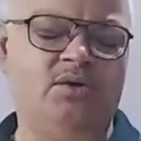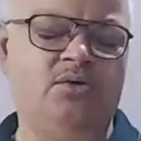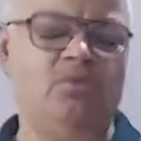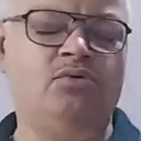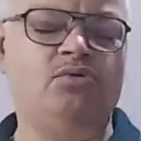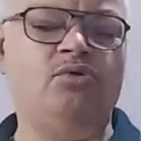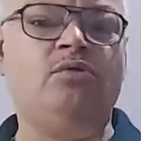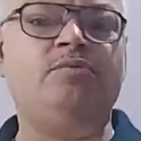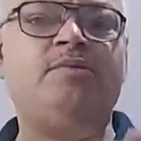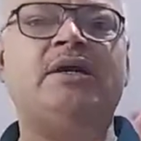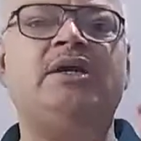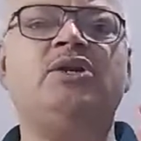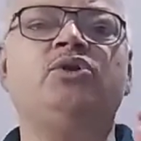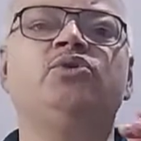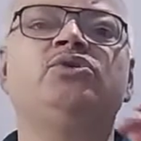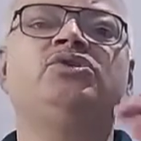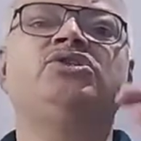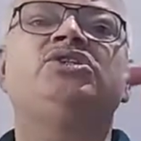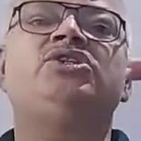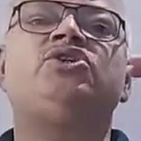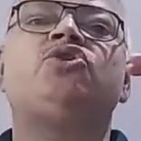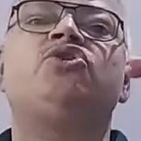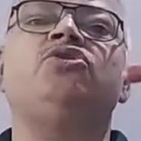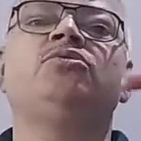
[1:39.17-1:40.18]
वो वैल्यू
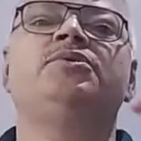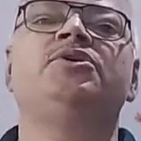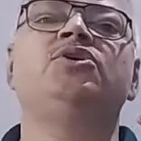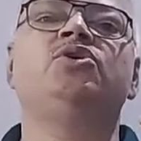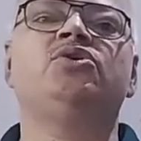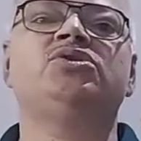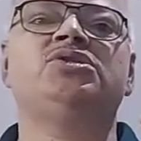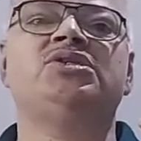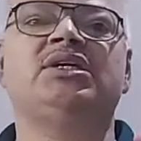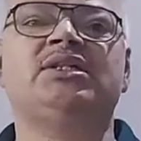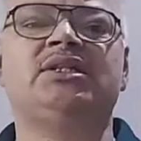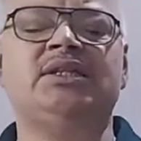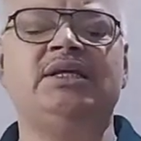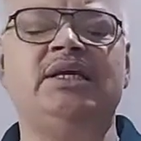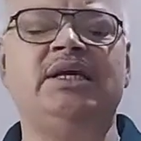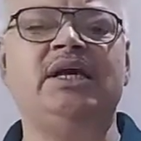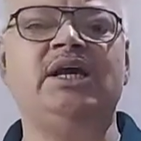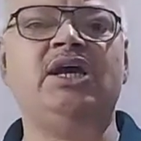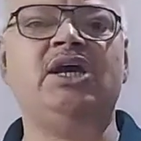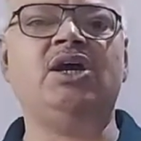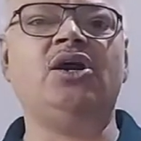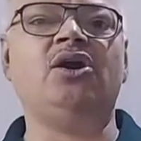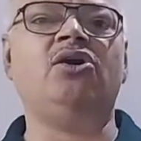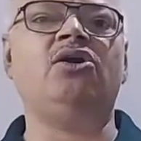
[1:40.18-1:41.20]
जीरो भी हो सकती
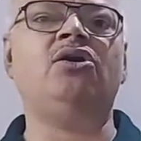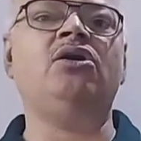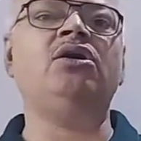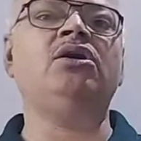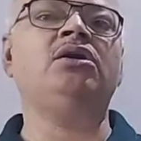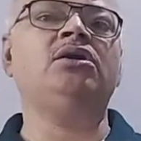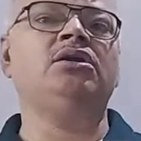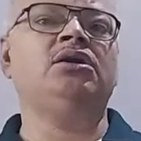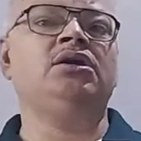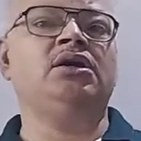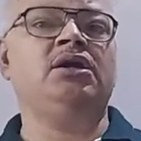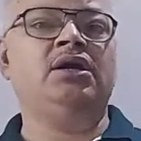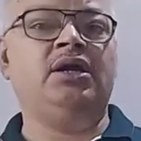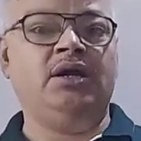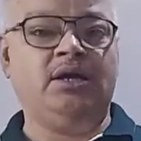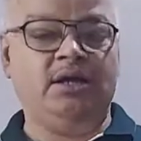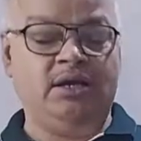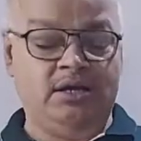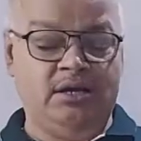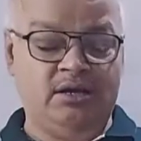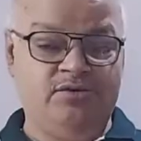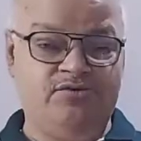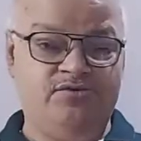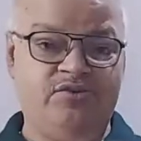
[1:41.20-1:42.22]
है और
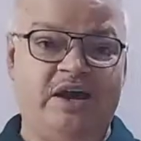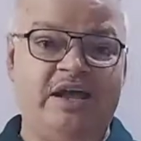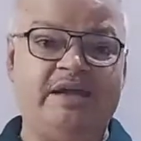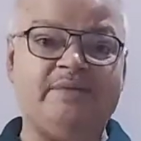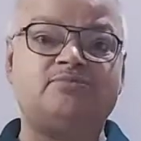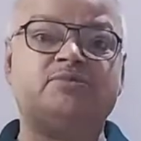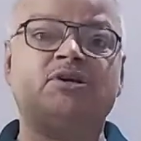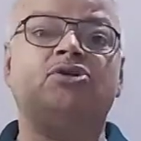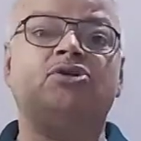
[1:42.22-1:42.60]
फाइव